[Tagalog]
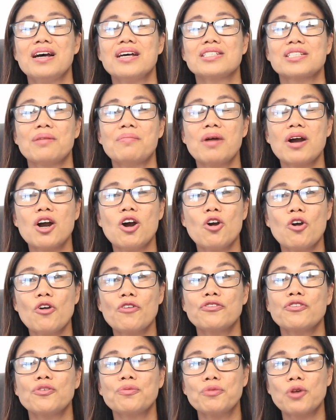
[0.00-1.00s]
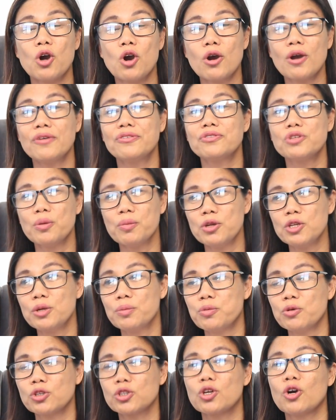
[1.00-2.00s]
Sa mga OF
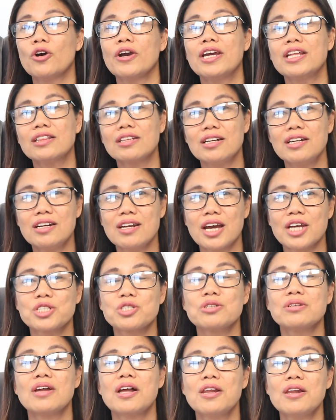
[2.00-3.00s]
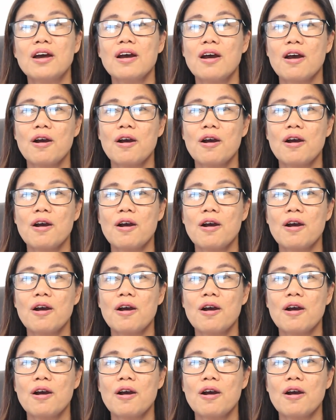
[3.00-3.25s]
OFW po to, international